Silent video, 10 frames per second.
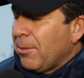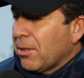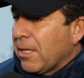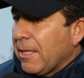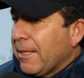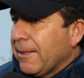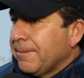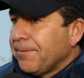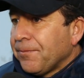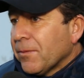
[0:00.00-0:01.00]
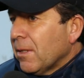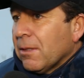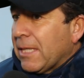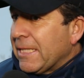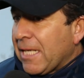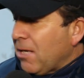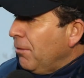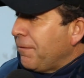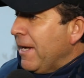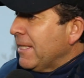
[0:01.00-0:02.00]
porque crece la
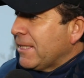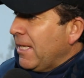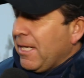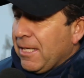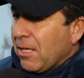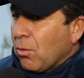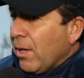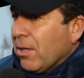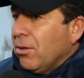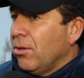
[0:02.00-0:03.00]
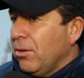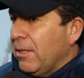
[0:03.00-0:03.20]
confianza en el juego,